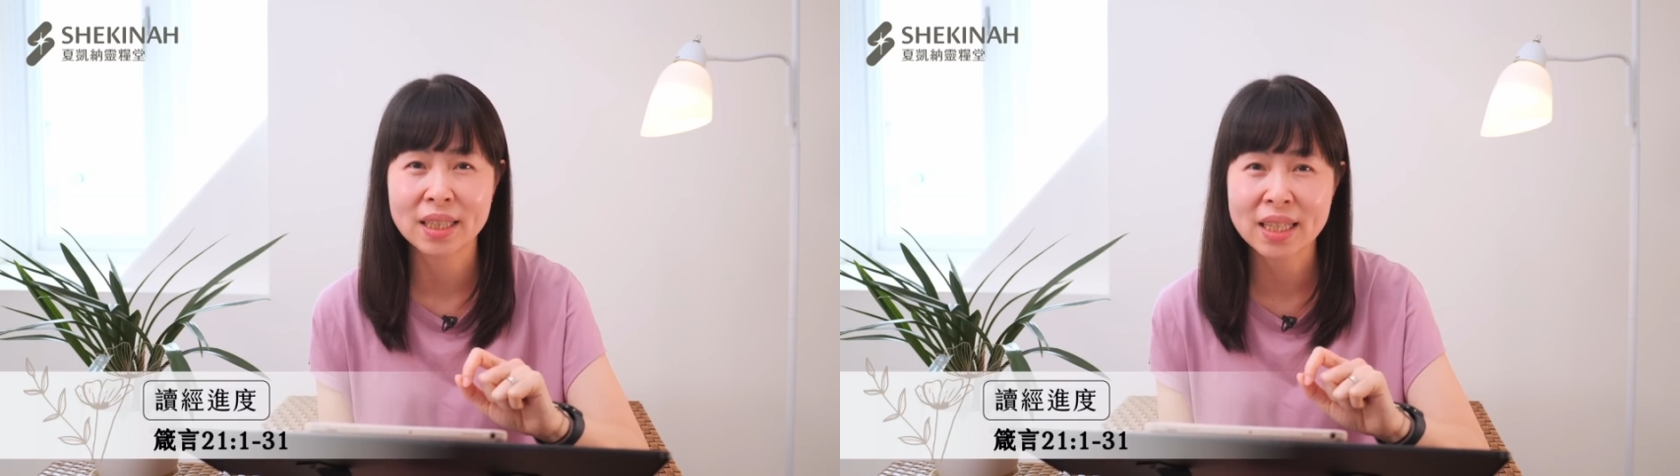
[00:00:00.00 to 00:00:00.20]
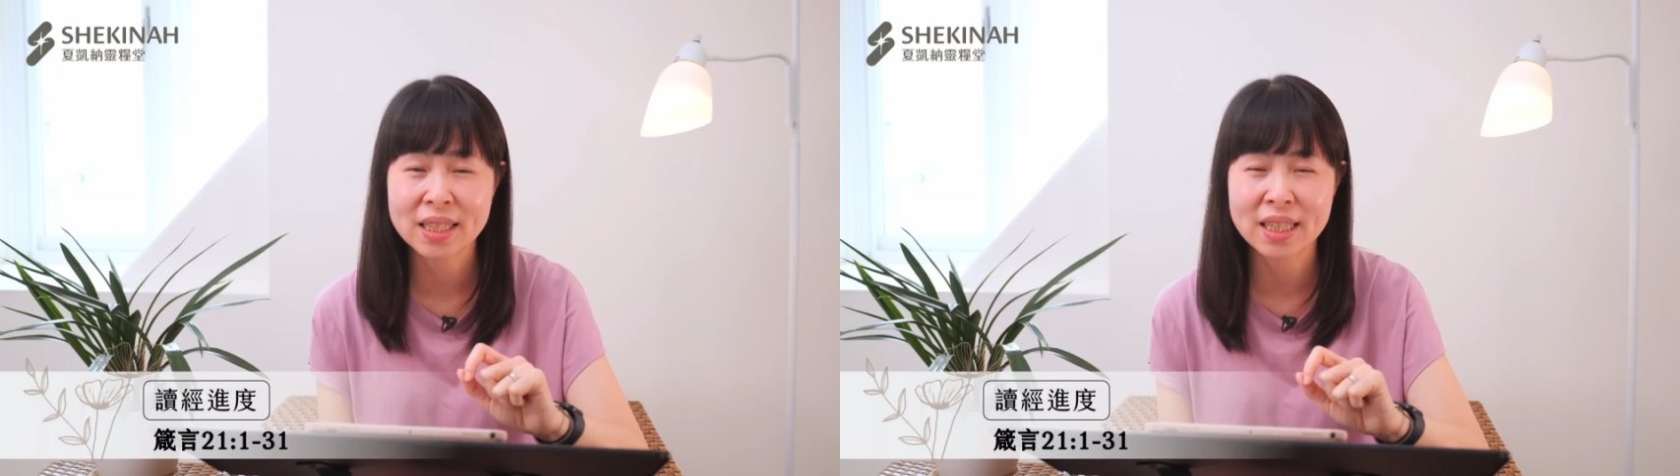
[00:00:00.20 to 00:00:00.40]

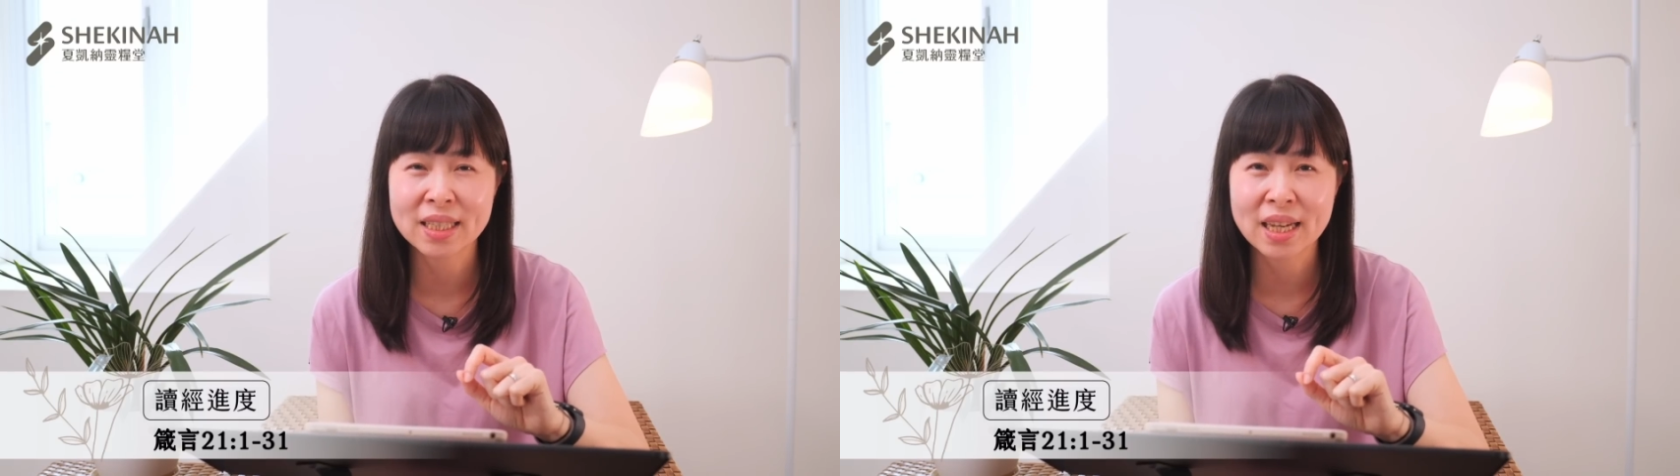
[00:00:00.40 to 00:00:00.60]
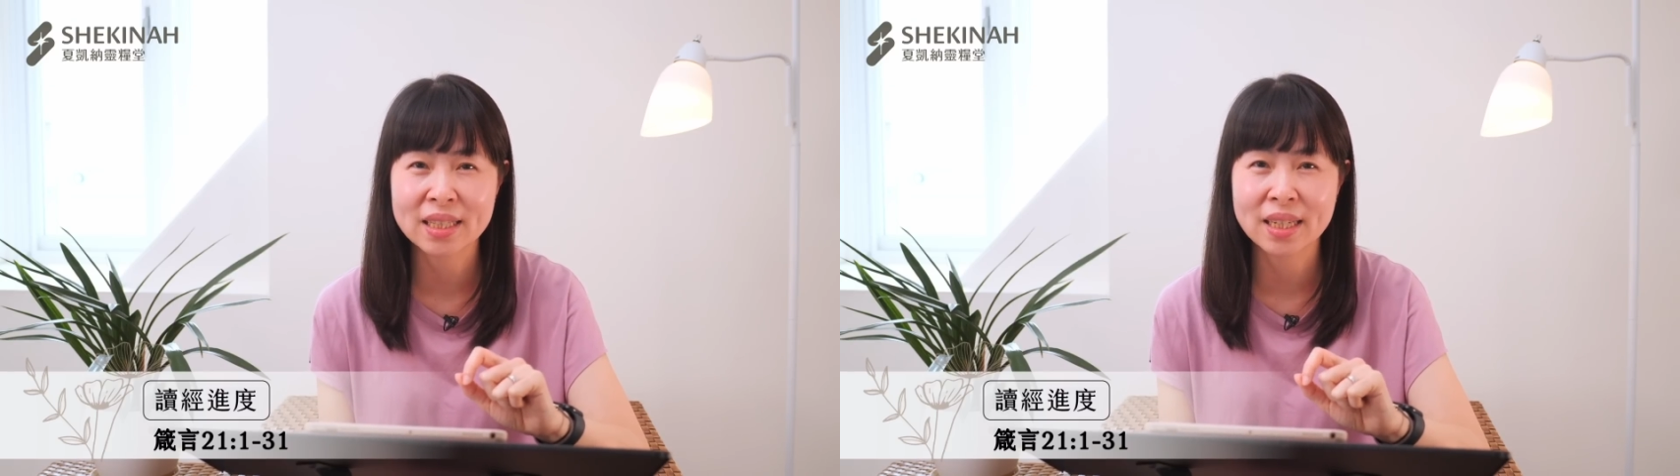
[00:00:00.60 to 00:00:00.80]
定
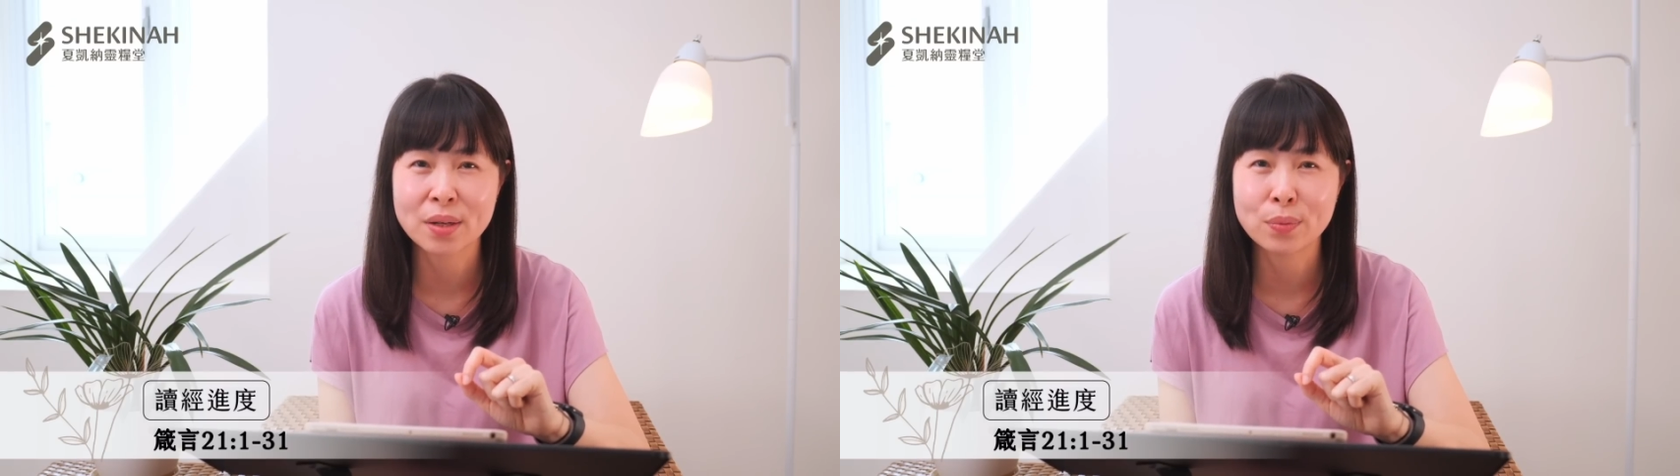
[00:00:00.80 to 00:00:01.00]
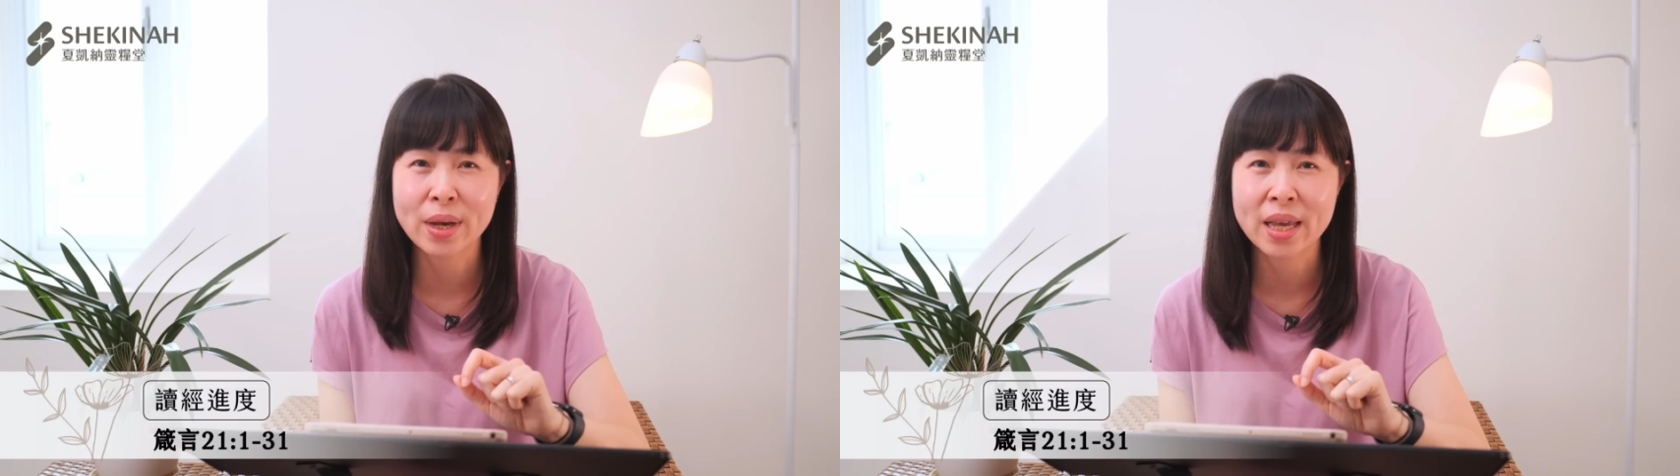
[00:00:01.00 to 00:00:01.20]
睛在
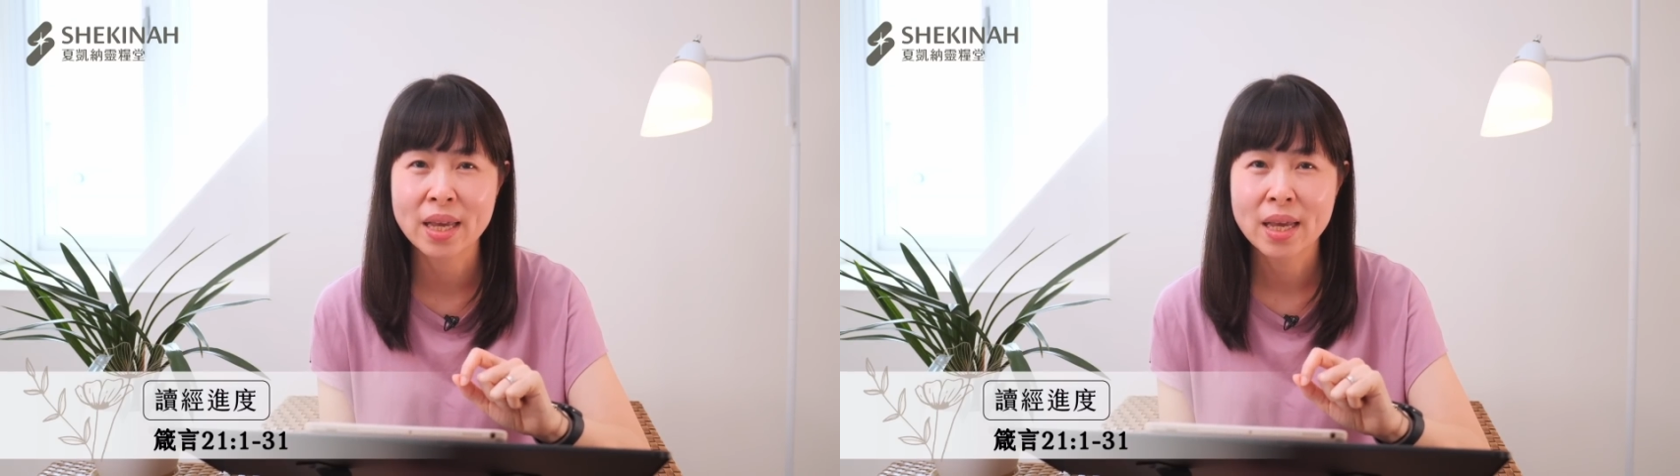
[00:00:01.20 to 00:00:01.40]
这一位